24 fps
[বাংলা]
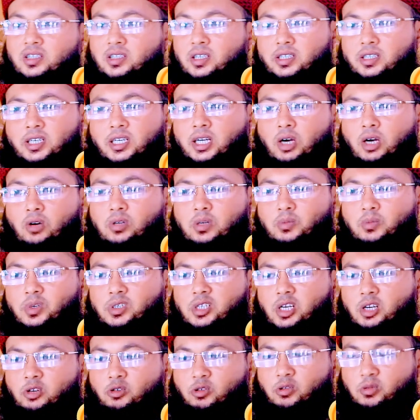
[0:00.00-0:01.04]
দেখে কাউকে
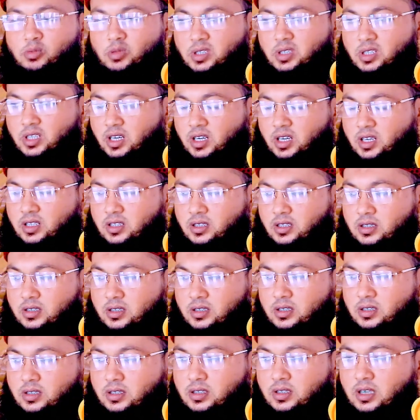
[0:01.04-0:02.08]
বিচার করবেন না
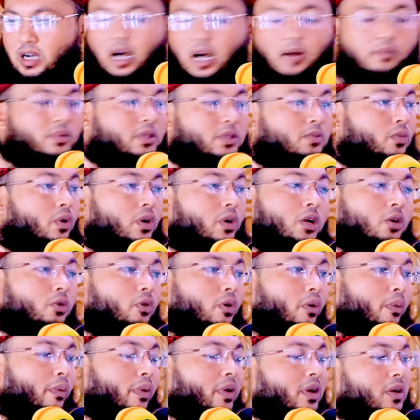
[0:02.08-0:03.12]
আপনি মনে
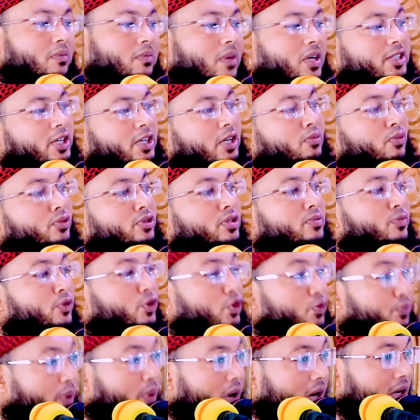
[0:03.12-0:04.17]
করবেন না মাথার মধ্যে
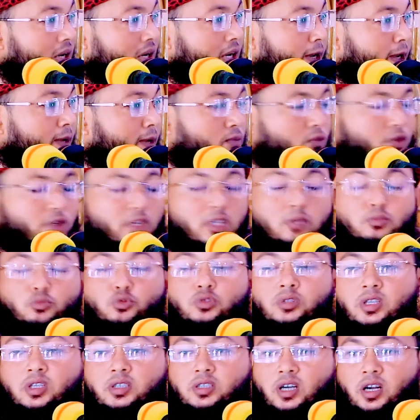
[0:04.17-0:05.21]
বড় পাগড়ি মুখের
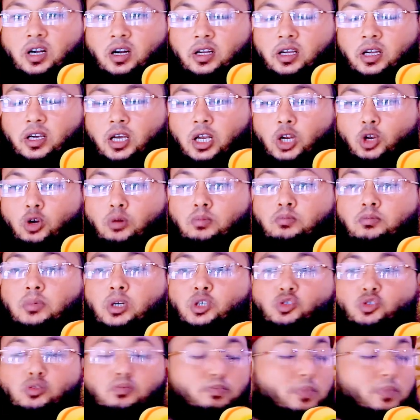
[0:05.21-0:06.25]
মধ্যে দাড়ি
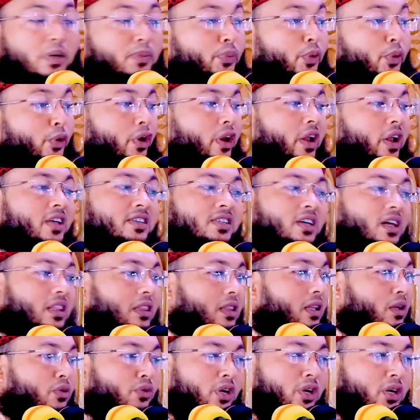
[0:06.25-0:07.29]
লম্বা জুব্বা পরলেই যে
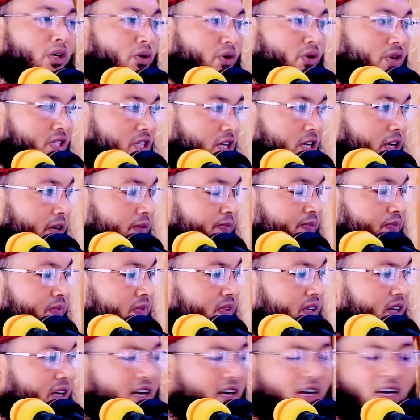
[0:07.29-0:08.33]
আল্লাহর অলি হওয়া যায়
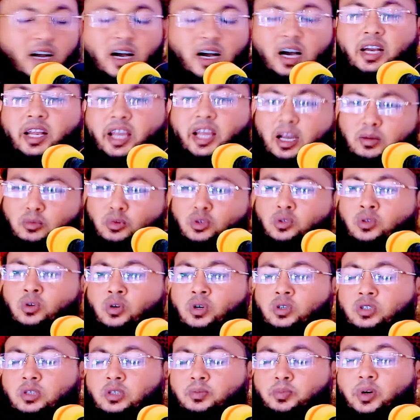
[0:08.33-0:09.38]
আর এমনও
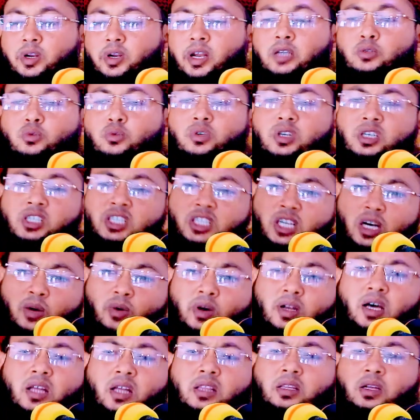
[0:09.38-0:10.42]
হতে পারে একজন
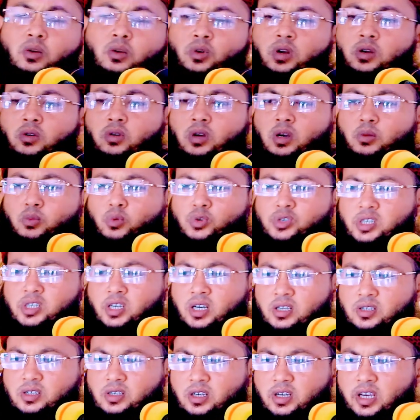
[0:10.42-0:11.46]
রিক্সাওয়ালা আল্লাহর অলি হয়ে
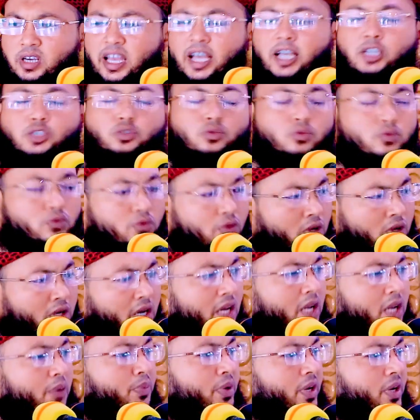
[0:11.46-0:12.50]
বসে আছে একজন
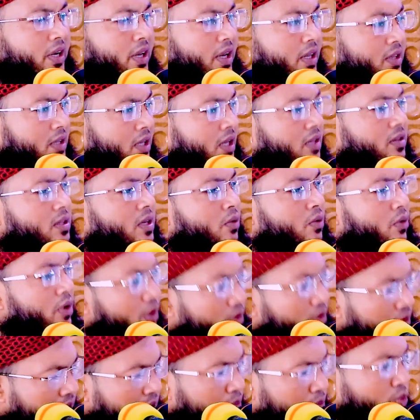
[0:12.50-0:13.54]
তরকারি বিক্রেতা আল্লাহর
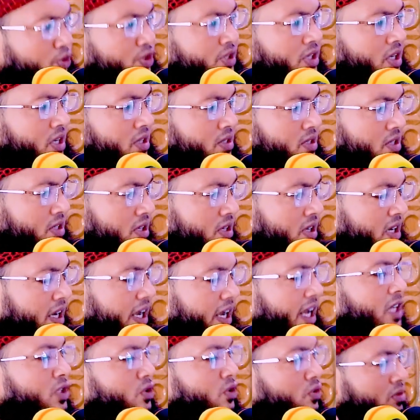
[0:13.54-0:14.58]
অলি হয়ে বসে আছে
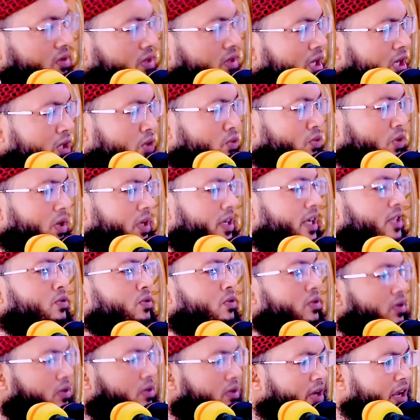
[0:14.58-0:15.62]
একজন দারোয়ান
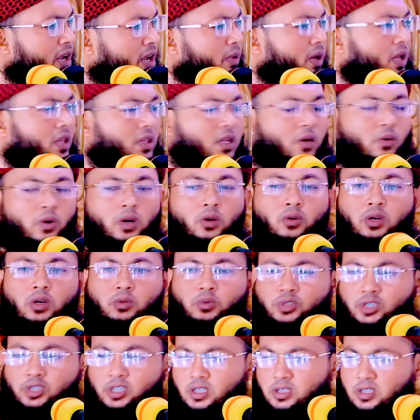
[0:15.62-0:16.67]
একজন ড্রাইভার আল্লাহর অলি হয়ে
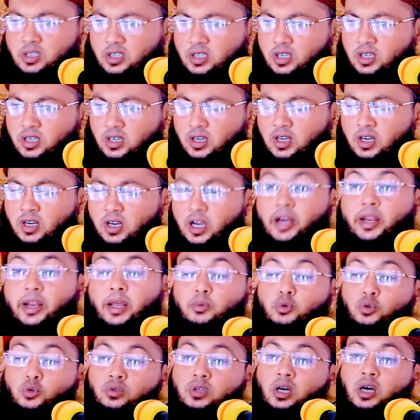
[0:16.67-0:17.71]
বসে আছে আর
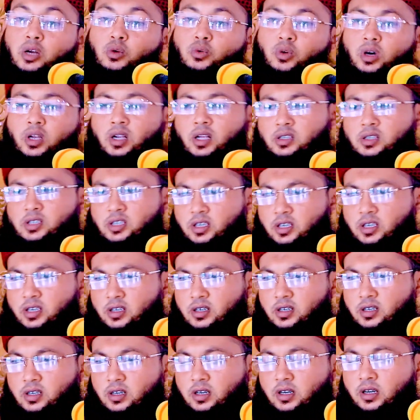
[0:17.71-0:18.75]
এমনও দারোয়ান আছে
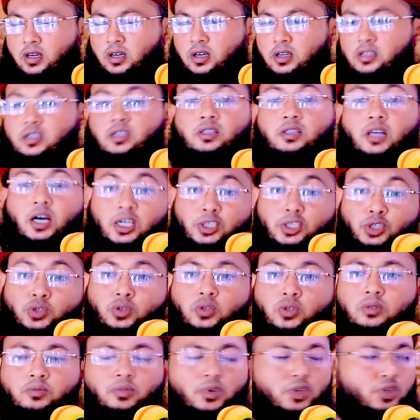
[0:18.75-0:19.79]
যে
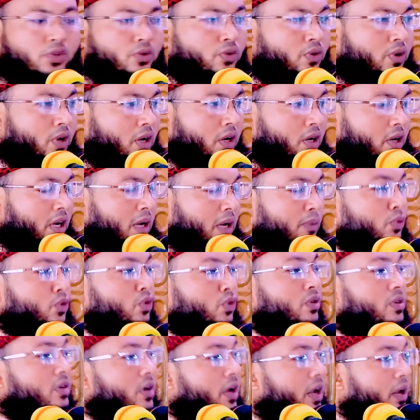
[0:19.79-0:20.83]
তাহাজ্জত মিস করে না
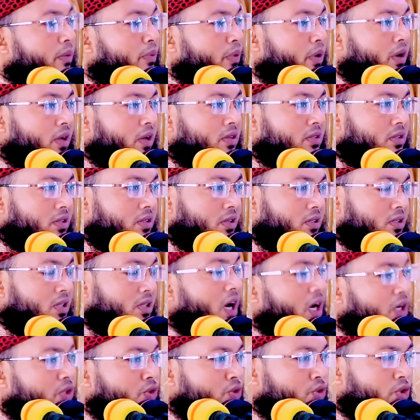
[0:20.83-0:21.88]
এমনও ড্রাইভার আছে
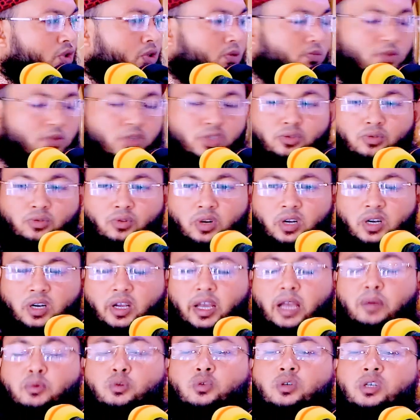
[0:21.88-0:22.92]
তাহাজ্জত মিস করে
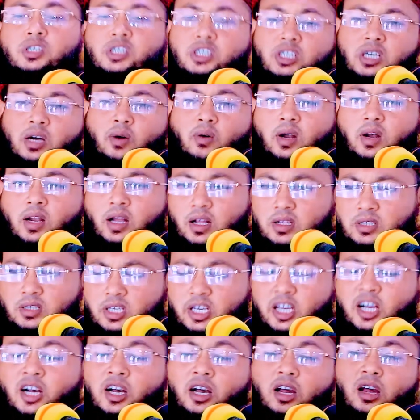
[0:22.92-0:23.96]
না এমন রিক্সাওয়ালা
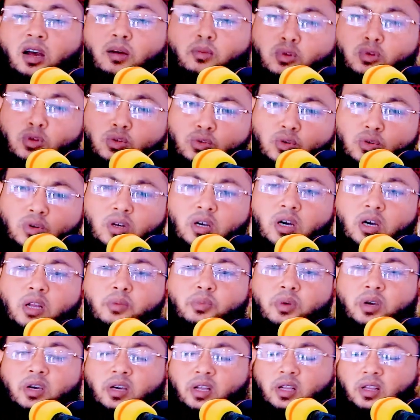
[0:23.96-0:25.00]
আছে এমনও
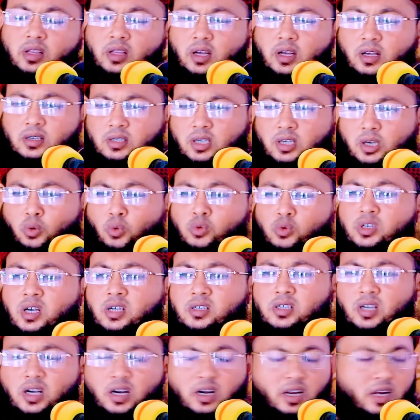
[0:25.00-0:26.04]
তরকারি বিক্রেতা আছে রোজা
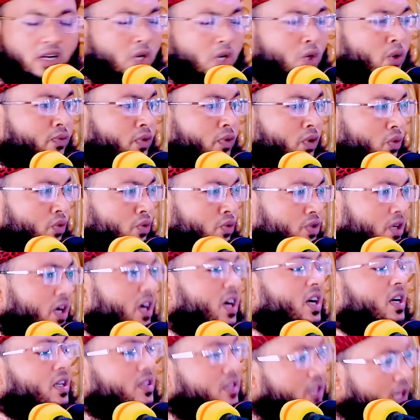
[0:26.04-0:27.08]
ছাড়ে না নফল রোজা
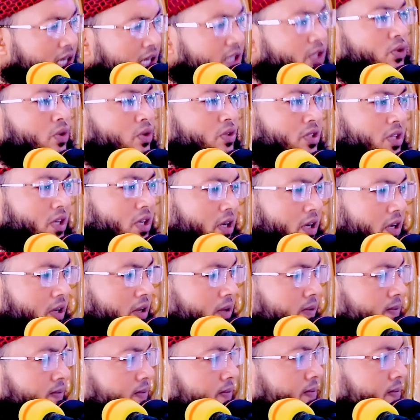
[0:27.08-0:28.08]
তাহাজ্জত ছাড়ে না